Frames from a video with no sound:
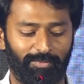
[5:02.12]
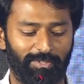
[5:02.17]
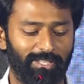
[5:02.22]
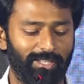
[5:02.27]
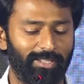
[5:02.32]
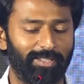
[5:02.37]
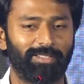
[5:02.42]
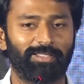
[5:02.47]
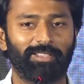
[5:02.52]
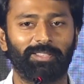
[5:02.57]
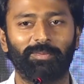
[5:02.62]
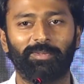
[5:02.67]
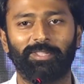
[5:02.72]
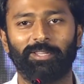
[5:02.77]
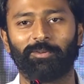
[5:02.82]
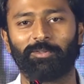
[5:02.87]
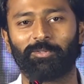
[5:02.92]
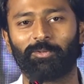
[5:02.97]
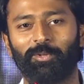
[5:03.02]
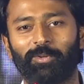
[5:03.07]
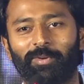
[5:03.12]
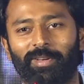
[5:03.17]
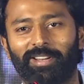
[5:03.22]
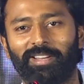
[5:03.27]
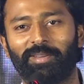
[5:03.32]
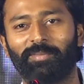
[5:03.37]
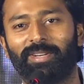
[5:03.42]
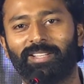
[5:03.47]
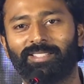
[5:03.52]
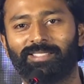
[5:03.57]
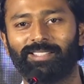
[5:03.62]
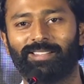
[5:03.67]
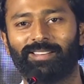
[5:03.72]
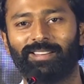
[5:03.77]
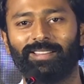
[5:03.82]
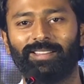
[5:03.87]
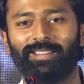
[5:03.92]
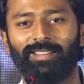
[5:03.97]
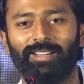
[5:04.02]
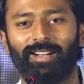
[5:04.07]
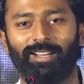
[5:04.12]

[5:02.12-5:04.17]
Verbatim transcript: விஜய் சேதுபதி அவர் சொல்லுவார்ல மாஸ்டரில்